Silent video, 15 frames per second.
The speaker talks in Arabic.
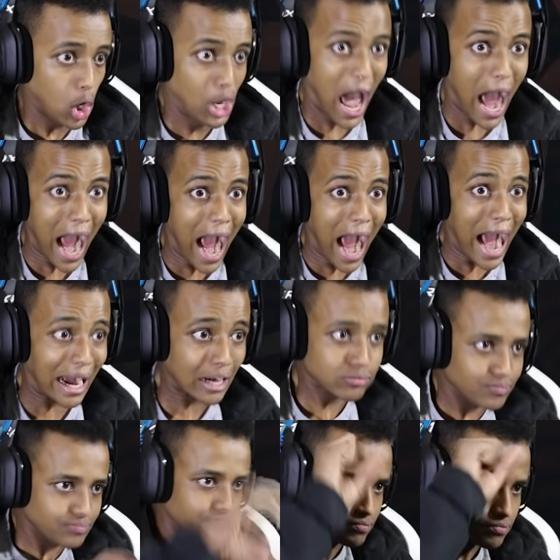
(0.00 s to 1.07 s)
لا
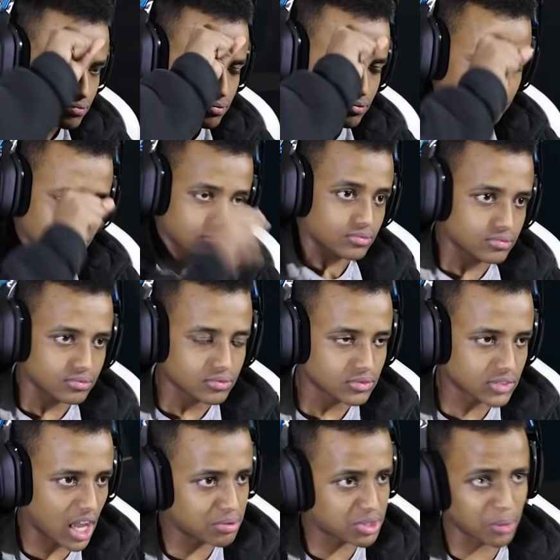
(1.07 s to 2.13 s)

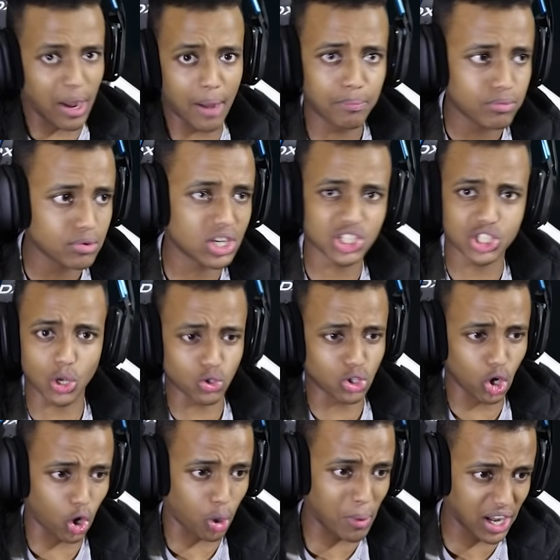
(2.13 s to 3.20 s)
طيب شباب
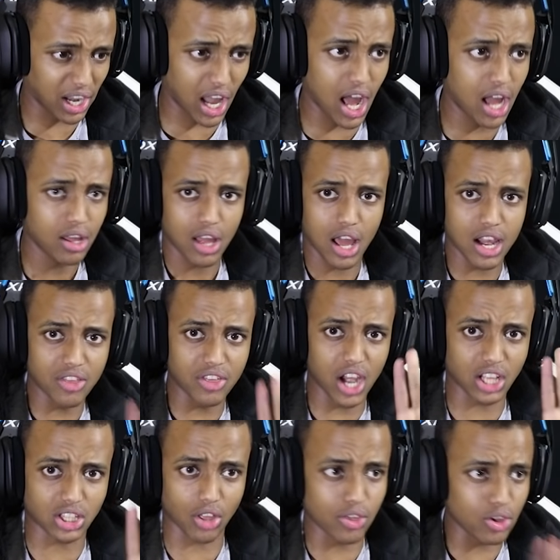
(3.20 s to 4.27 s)
نستودعكم الله
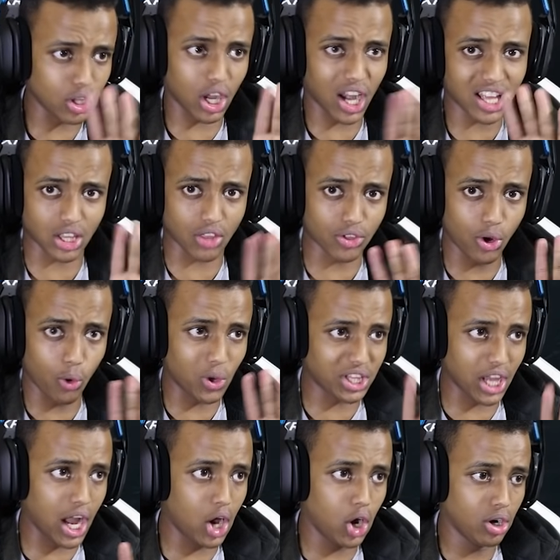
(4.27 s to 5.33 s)
الذي لا تضيع لا تضيع
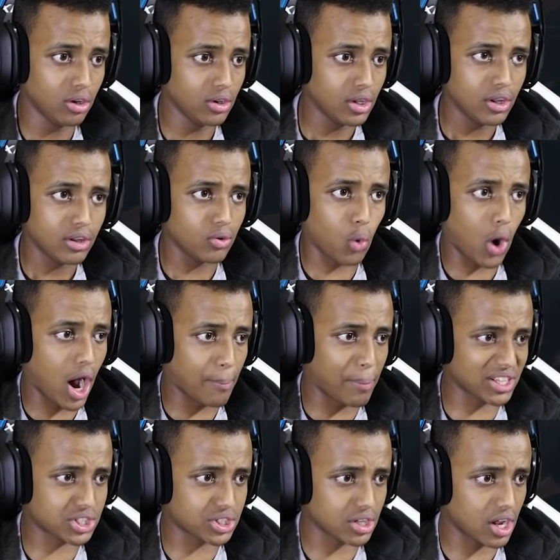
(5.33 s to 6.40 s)
ودائعه
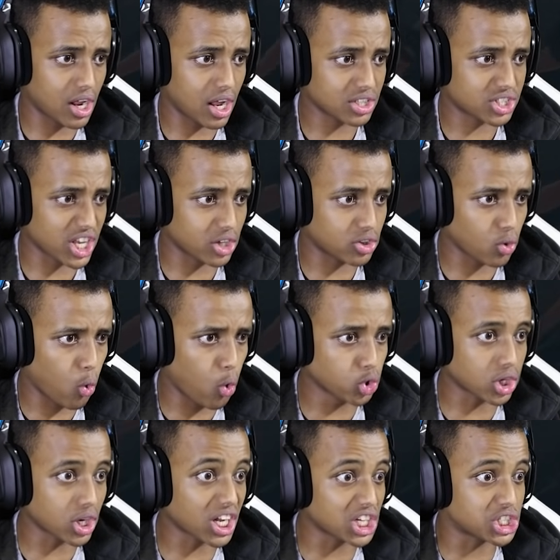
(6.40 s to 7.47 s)
وبس آه سيت
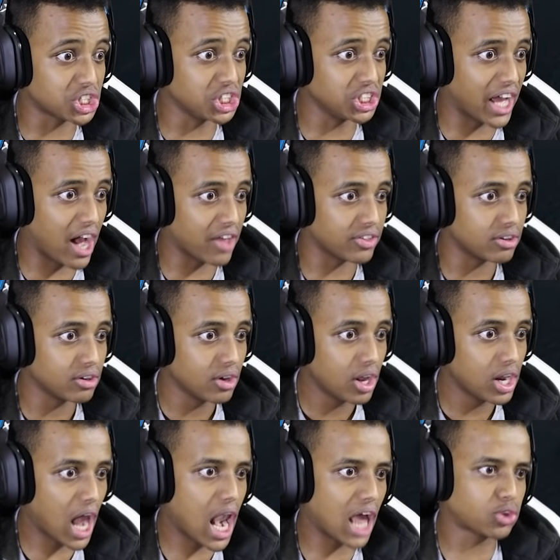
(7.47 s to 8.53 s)
اوه طريقه جديده هذه
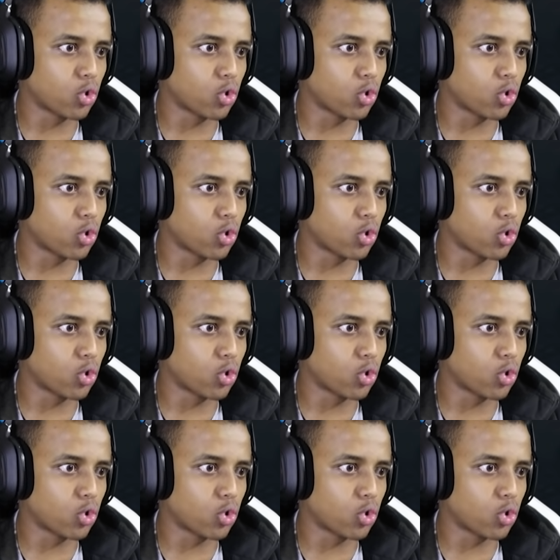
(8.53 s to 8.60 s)
لا